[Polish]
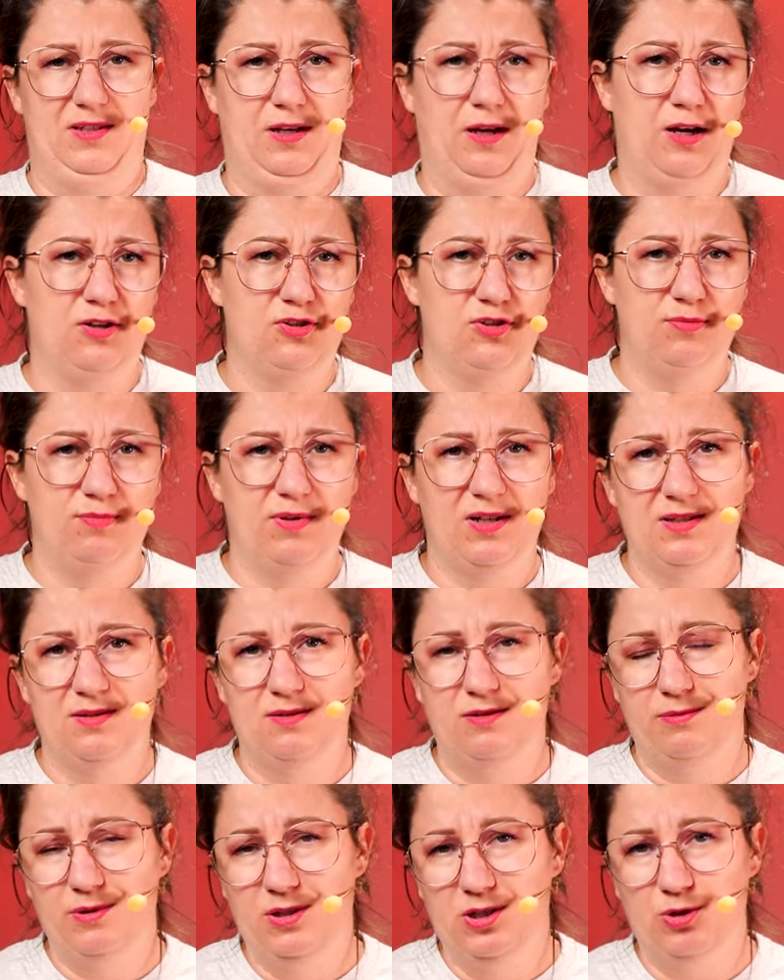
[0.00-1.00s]
za każdym
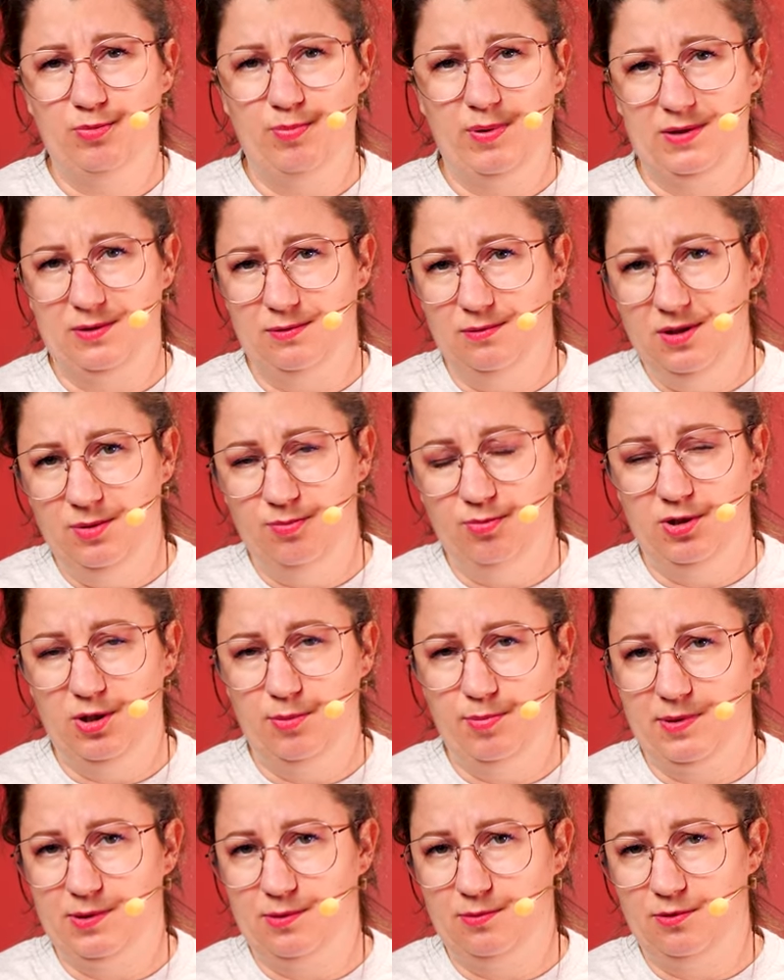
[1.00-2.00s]
razem zmieniać pazury, bo
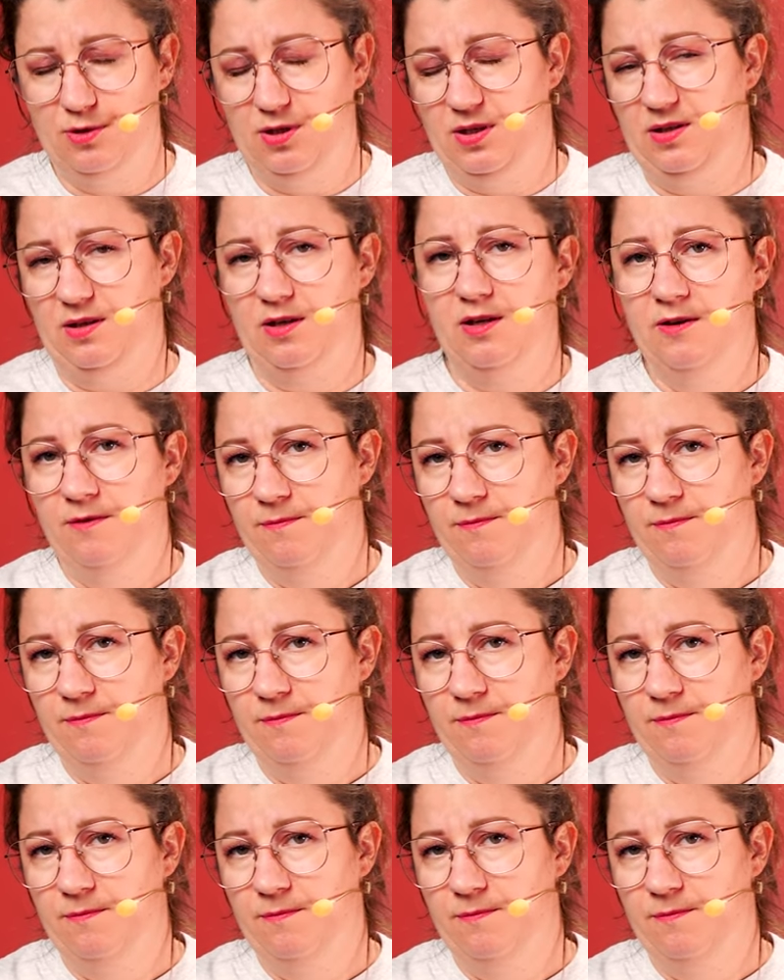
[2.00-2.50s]
nie pasuje